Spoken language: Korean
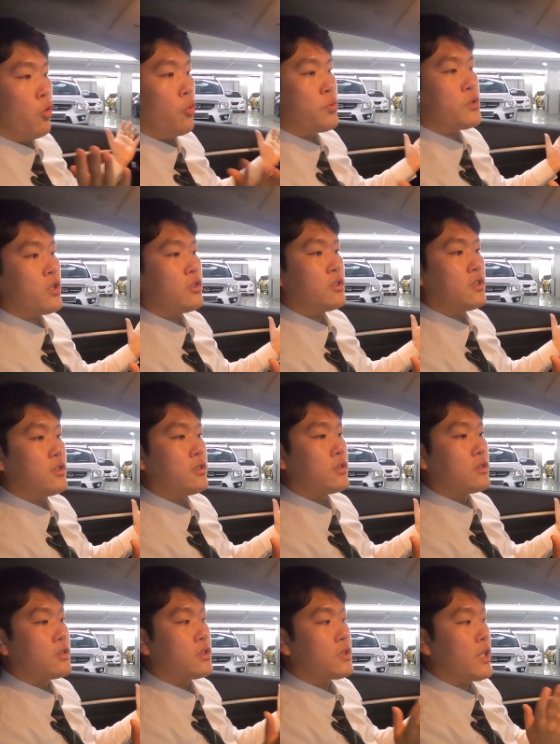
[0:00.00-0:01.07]

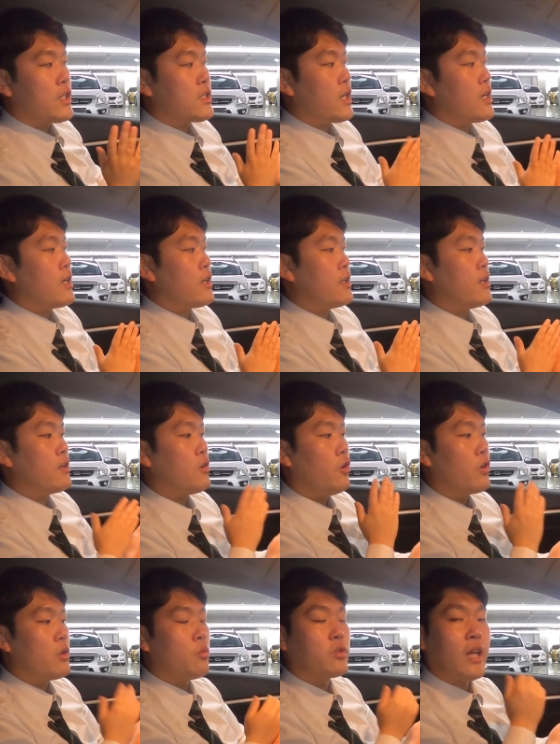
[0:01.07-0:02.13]
옵션은 제 차량이랑
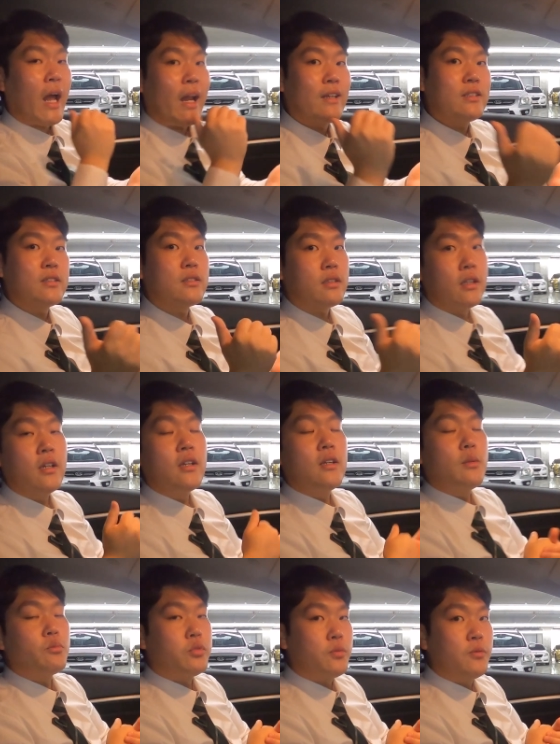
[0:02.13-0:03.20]
거의 뭐 다른
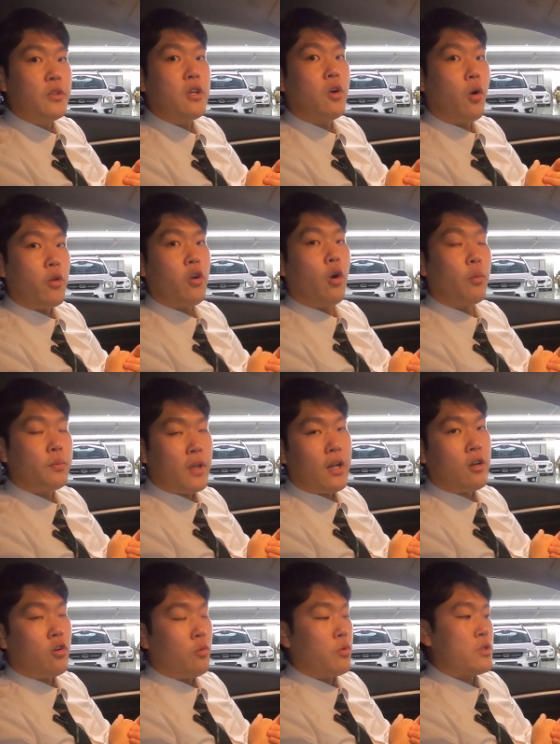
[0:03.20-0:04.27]
부분이 거의
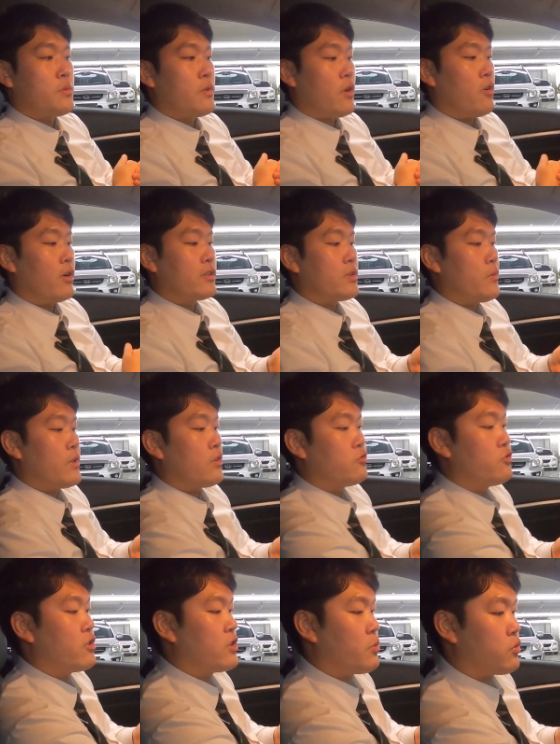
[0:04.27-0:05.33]
없다라고 보시면 될 것 같습니다
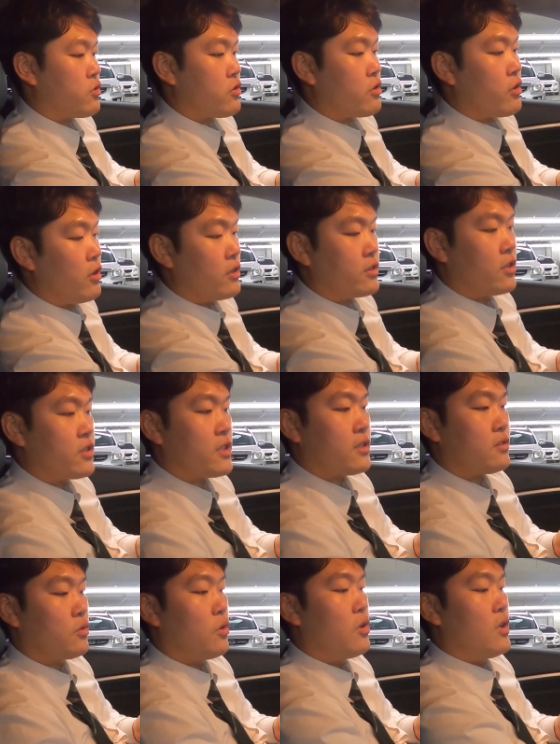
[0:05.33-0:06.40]
운전석 부스 열선
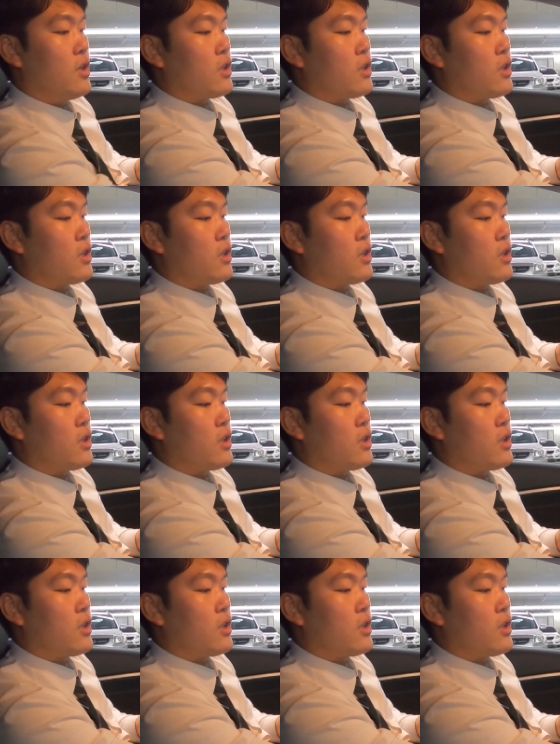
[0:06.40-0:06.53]
시트도